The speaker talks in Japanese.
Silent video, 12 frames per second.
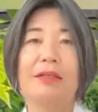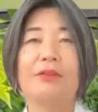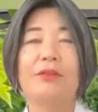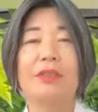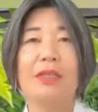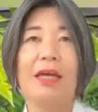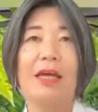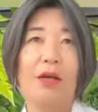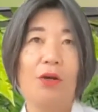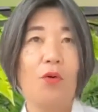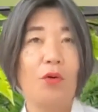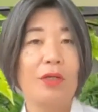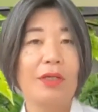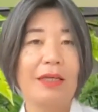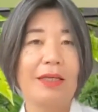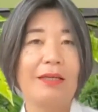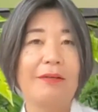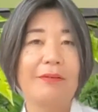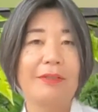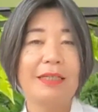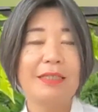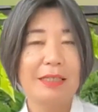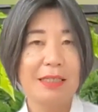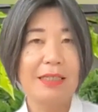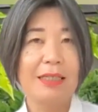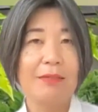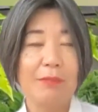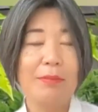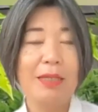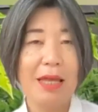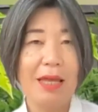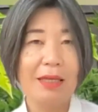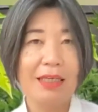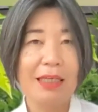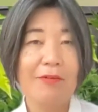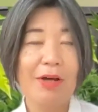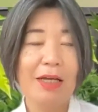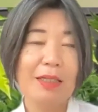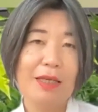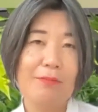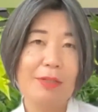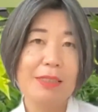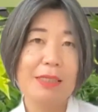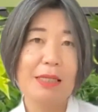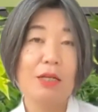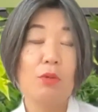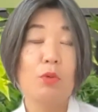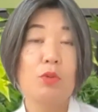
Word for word: そしてこう私たち耳で聞き分けていますけれども、